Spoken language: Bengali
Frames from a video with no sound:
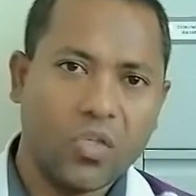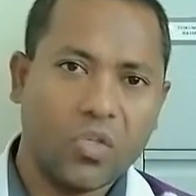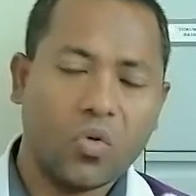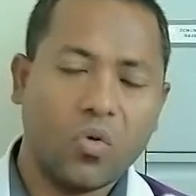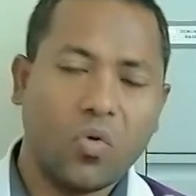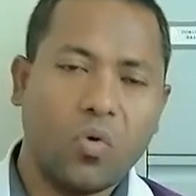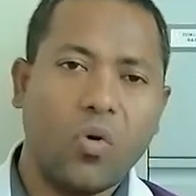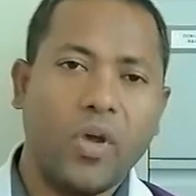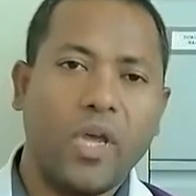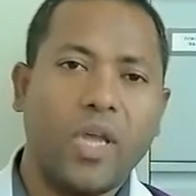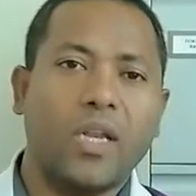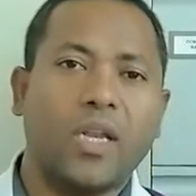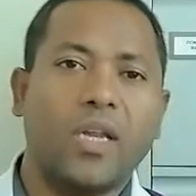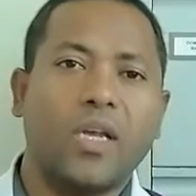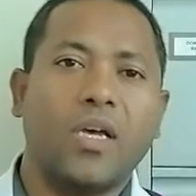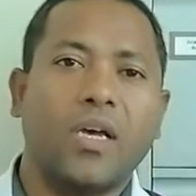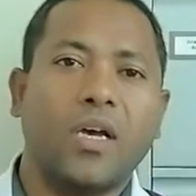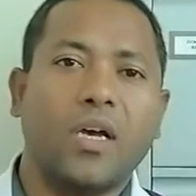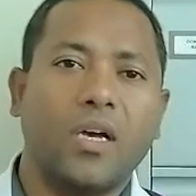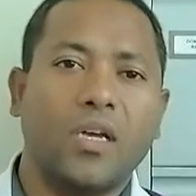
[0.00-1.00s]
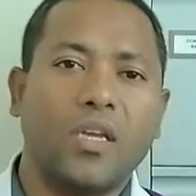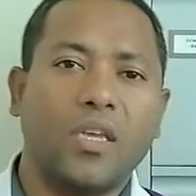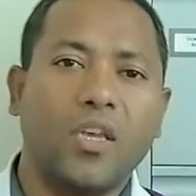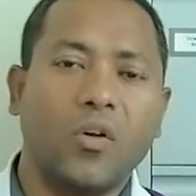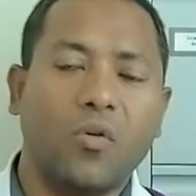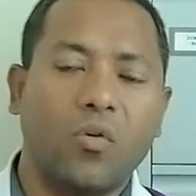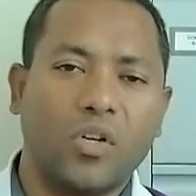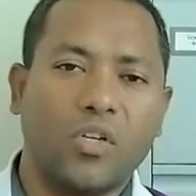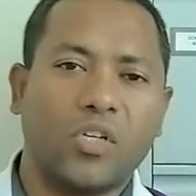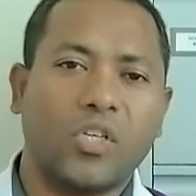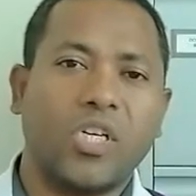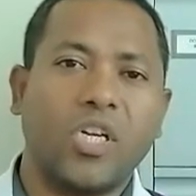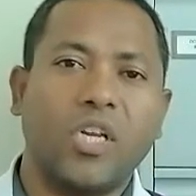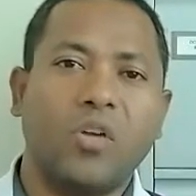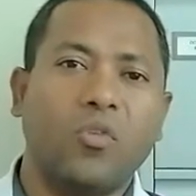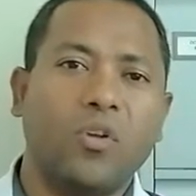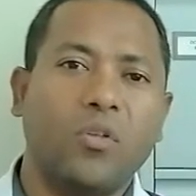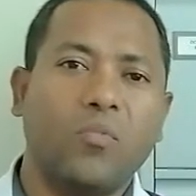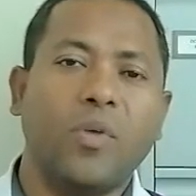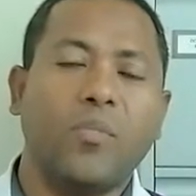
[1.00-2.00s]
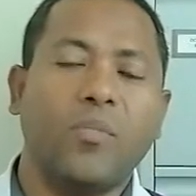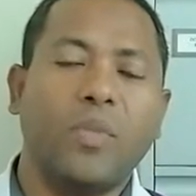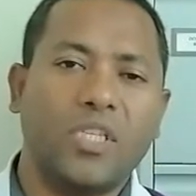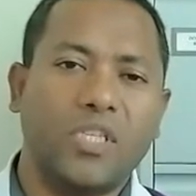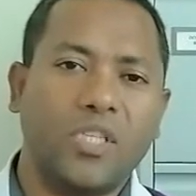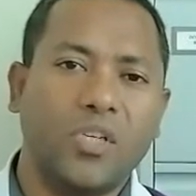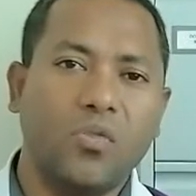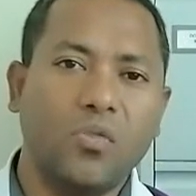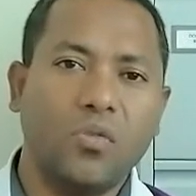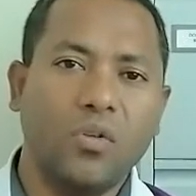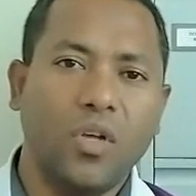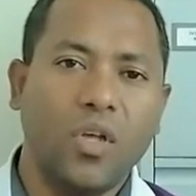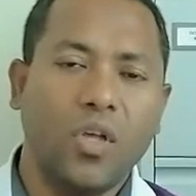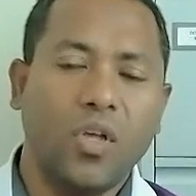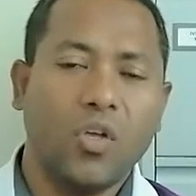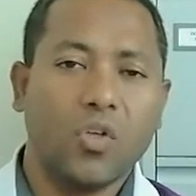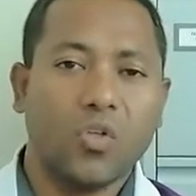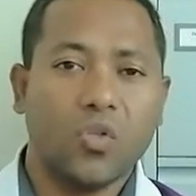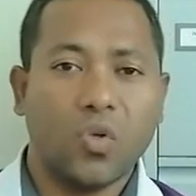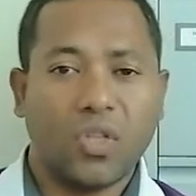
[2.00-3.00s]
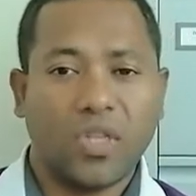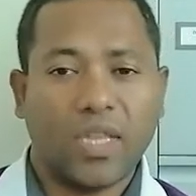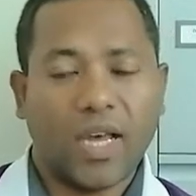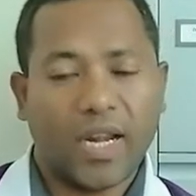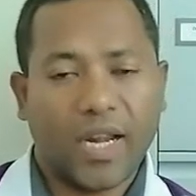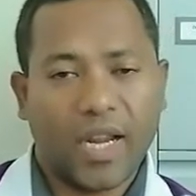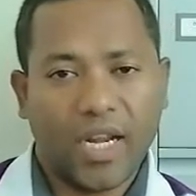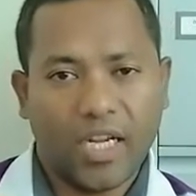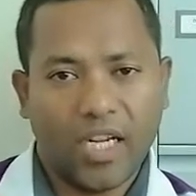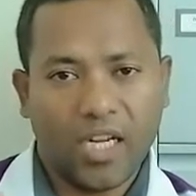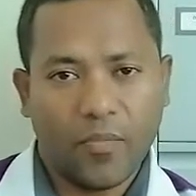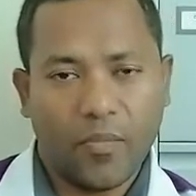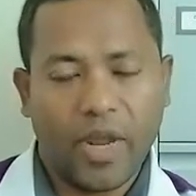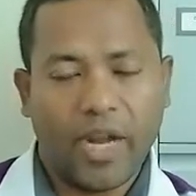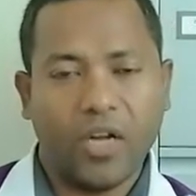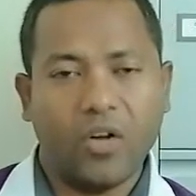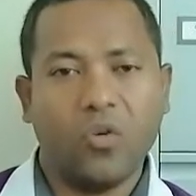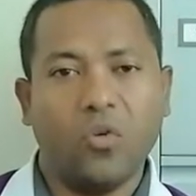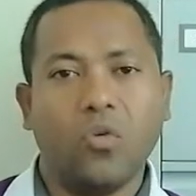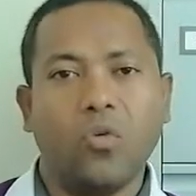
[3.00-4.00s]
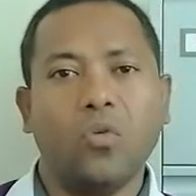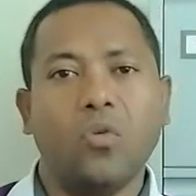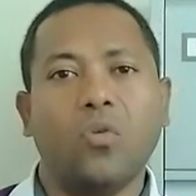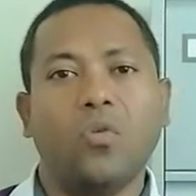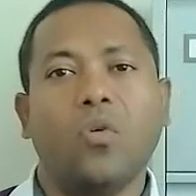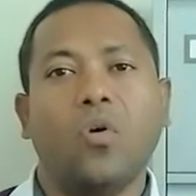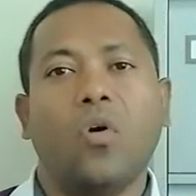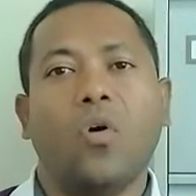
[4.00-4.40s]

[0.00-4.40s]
সো হোয়েন হি অর শি উইল বি ম্যাচিউর সো তার এই ডিম্যান্ডগুলো